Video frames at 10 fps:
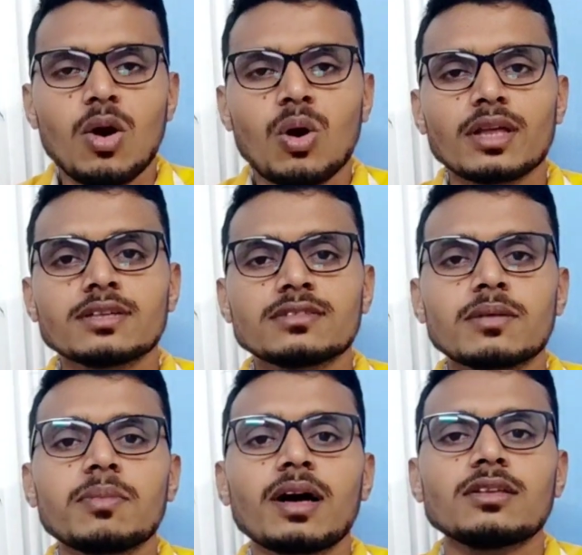और
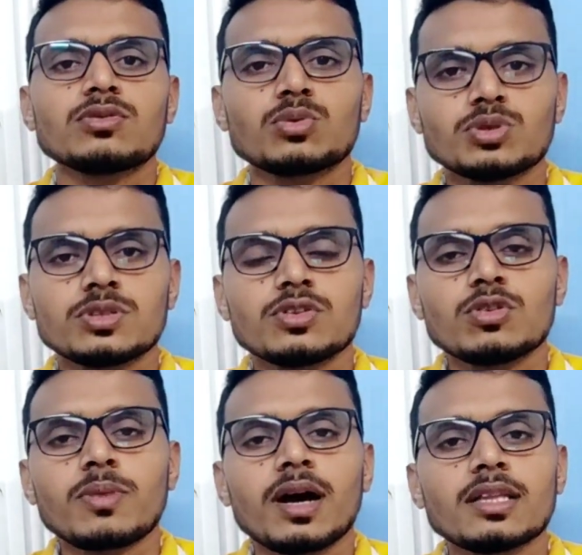इसके बाद कुछ
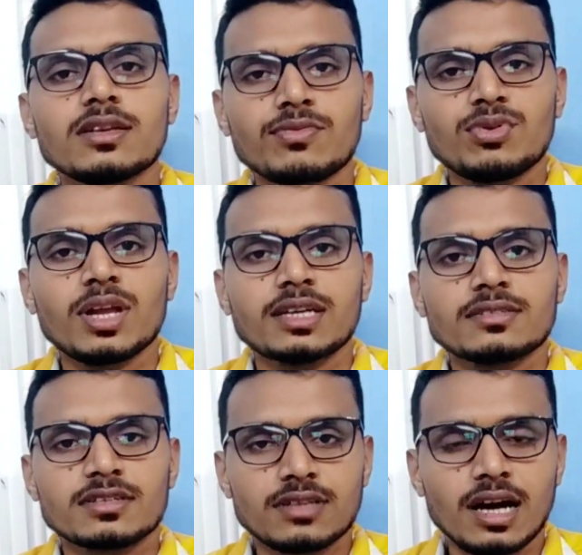दिनों बाद ये फुल
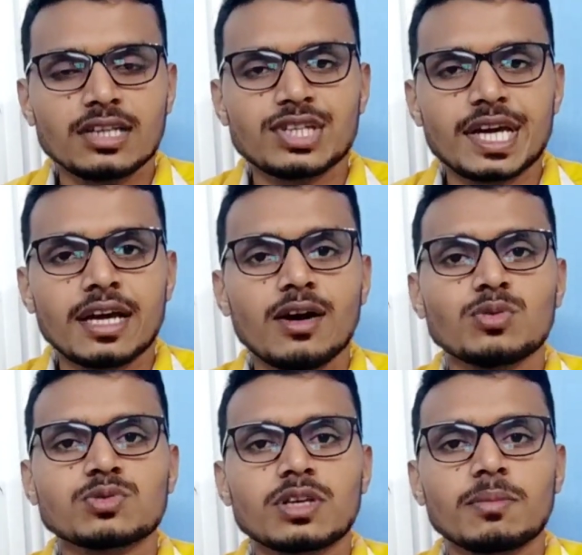एक्सेस आ जाएगा
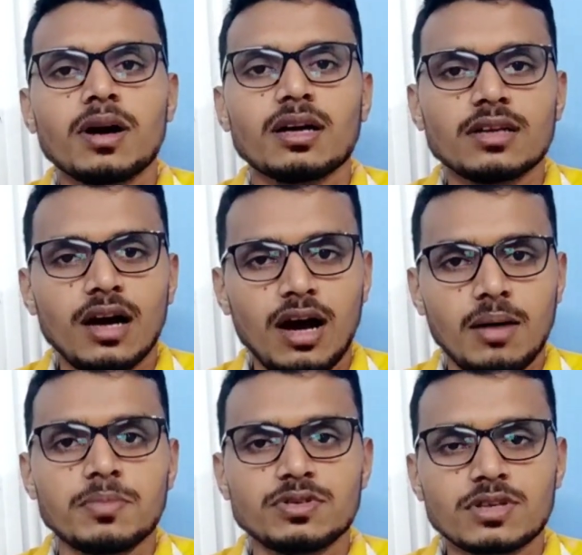उसके बाद
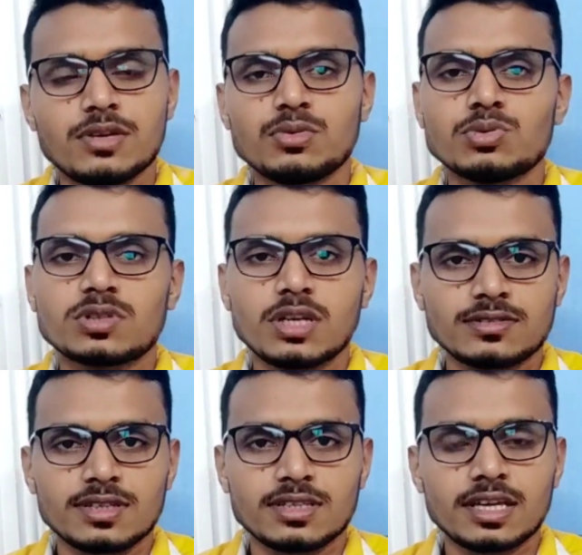आप इसका यूज़ कर
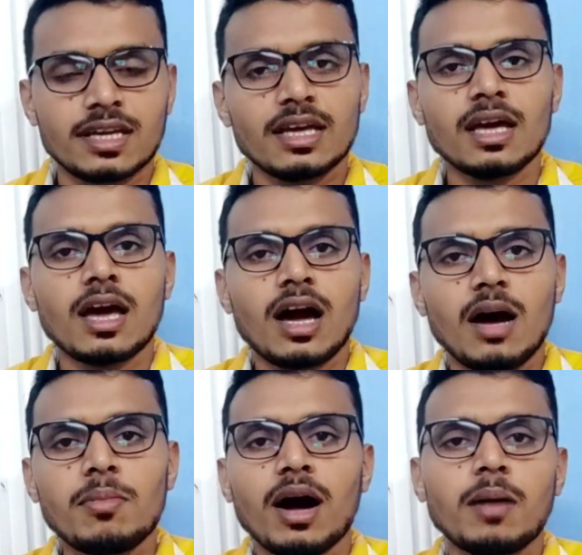सकते हैं
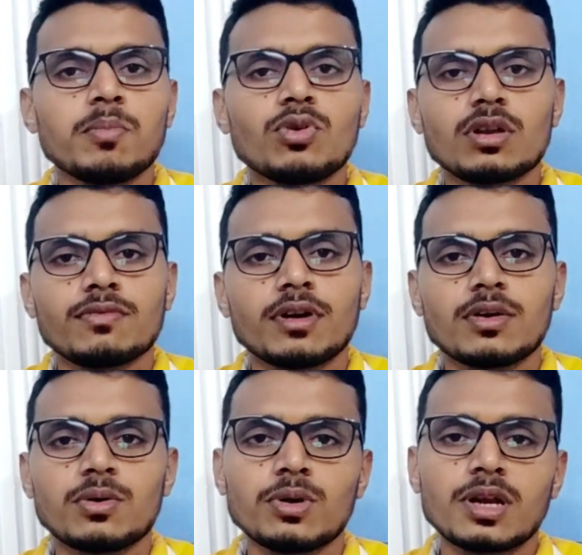हम आपको रेफ़र
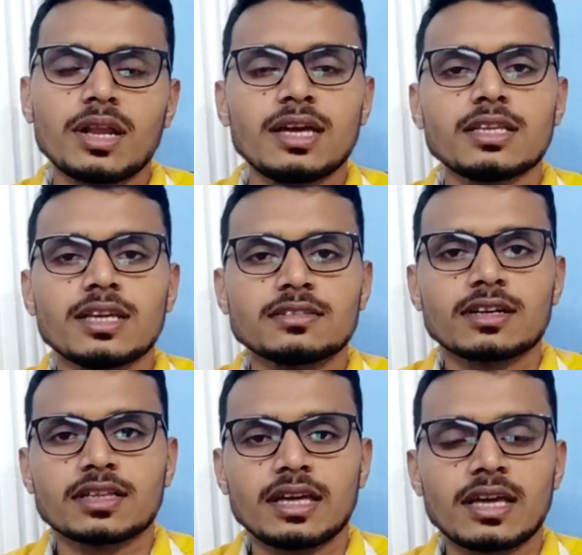कोड नहीं दे
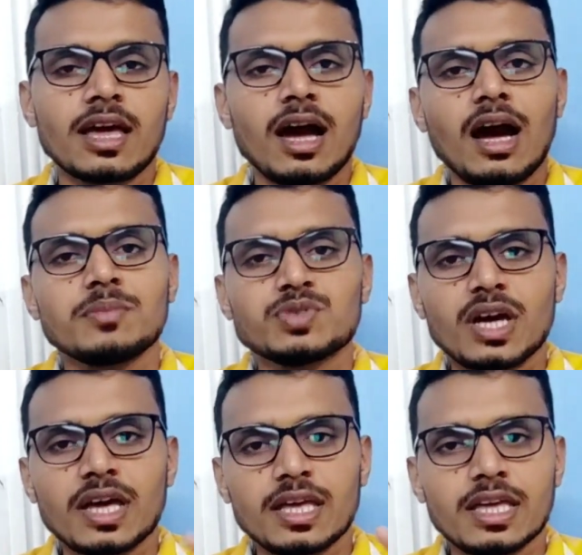सकते आप
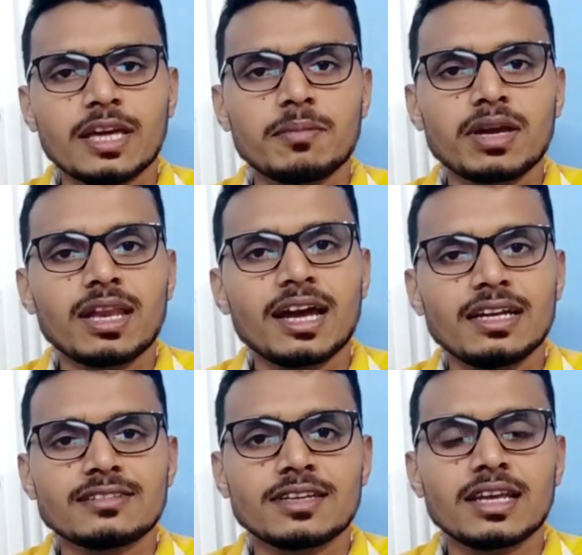चाहे एक मेल
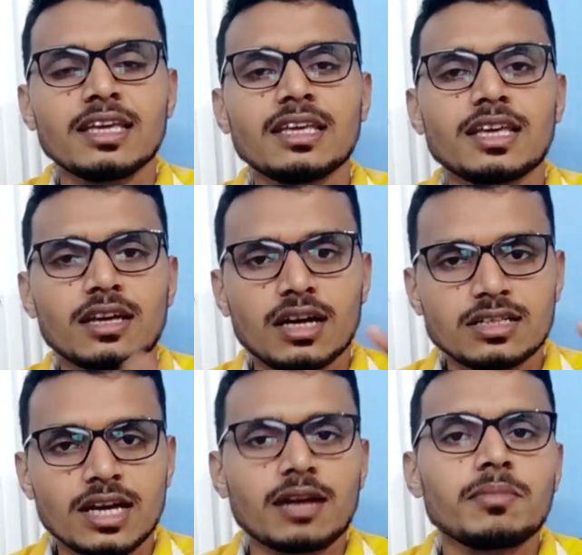आईडी से नहीं एक
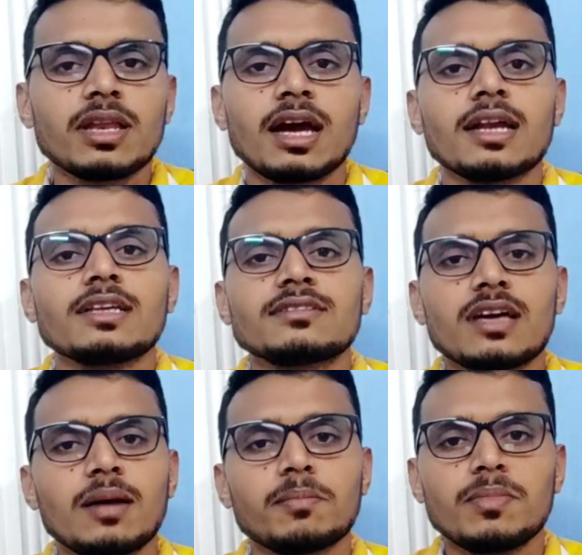हज़ार मेल आईडी
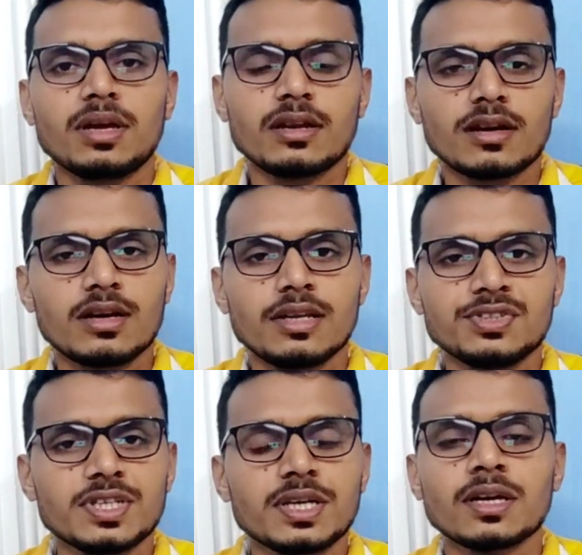से आप मेल कर
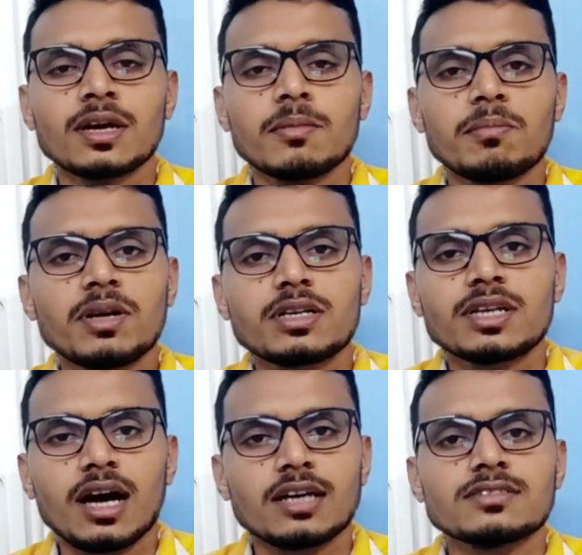लीजिए बट
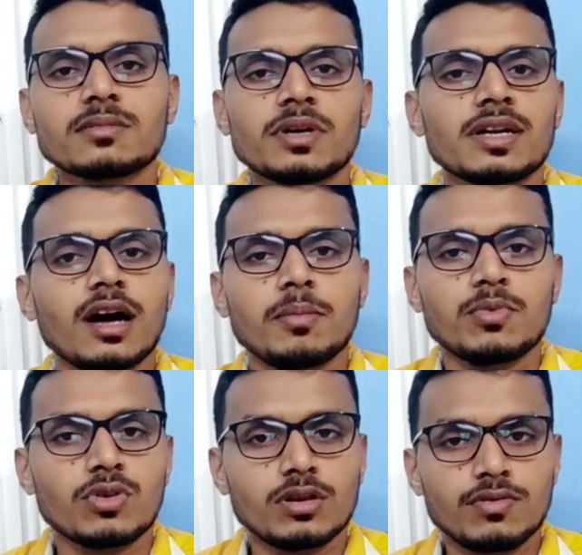टास्क मेट
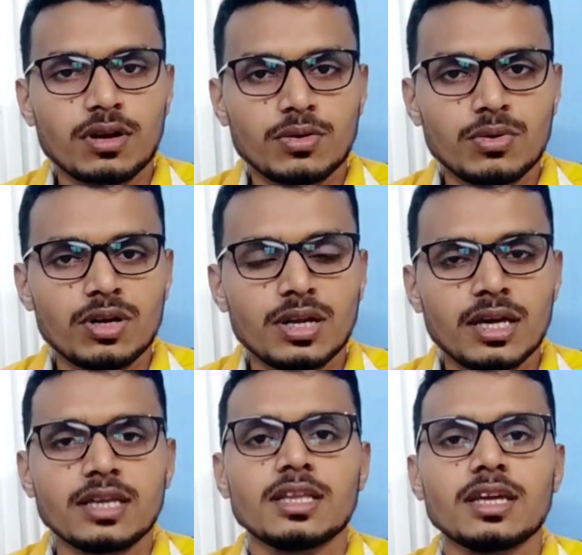आपको रेफ़र कोड
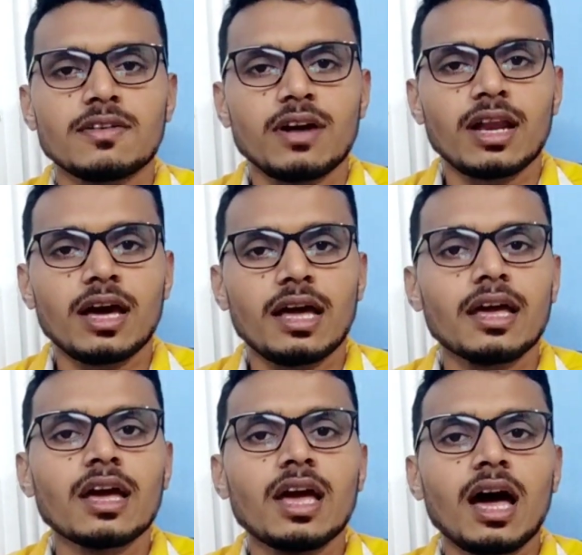नहीं देने वाला
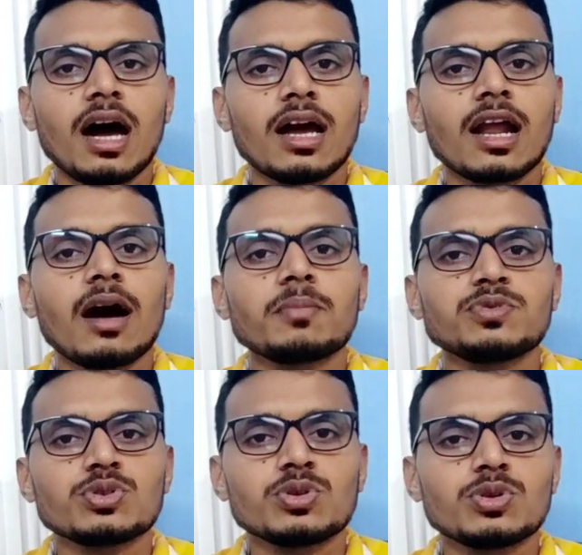है अगर आप
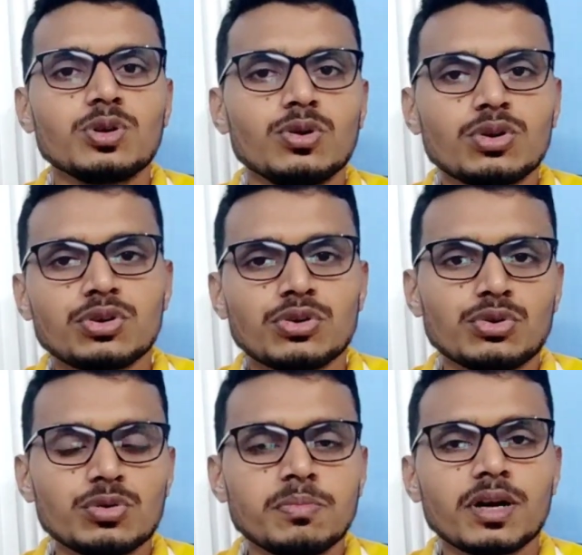जो लोग
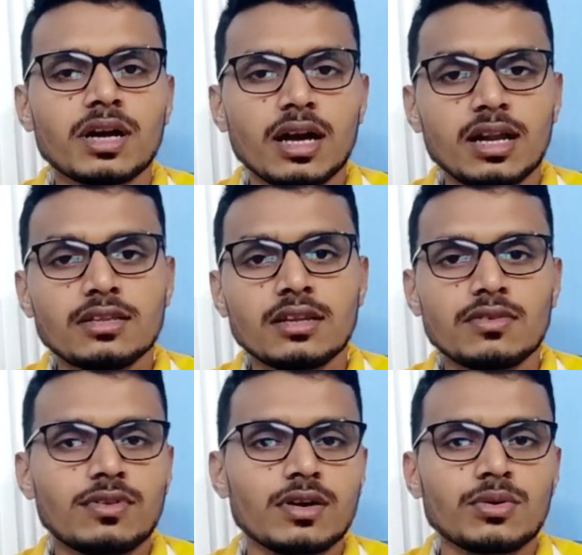यूट्यूब पर गलत
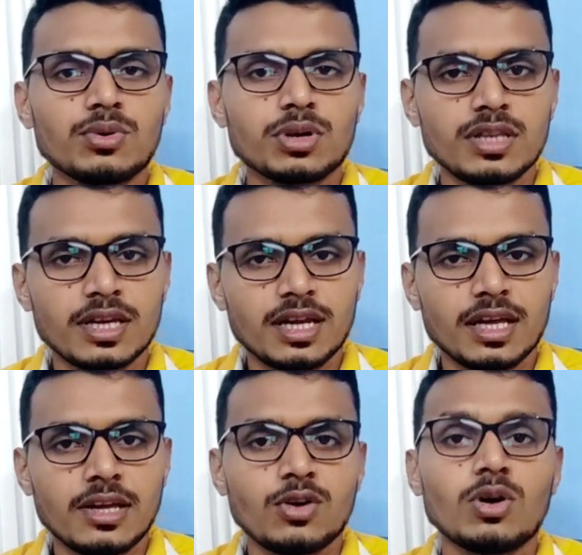रेफ़र कोड दे
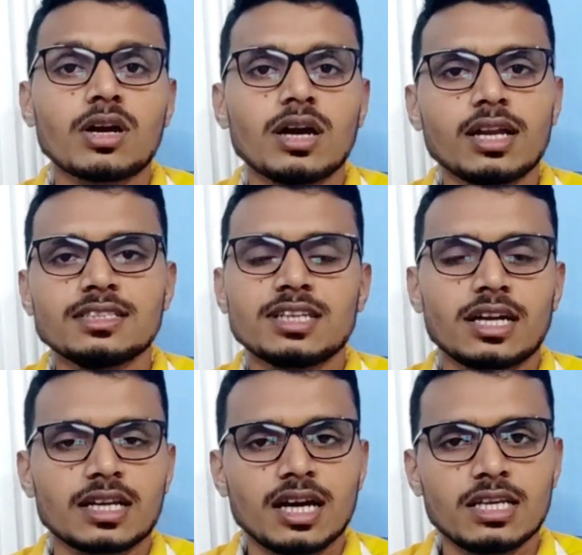रहे हैं और गलत
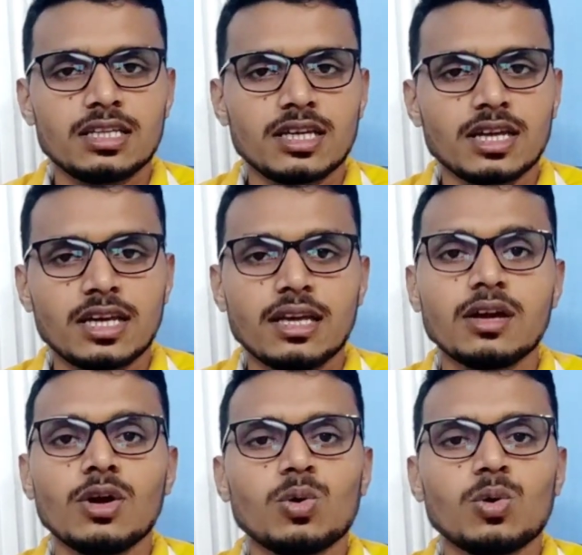जानकारी दे रहे हैं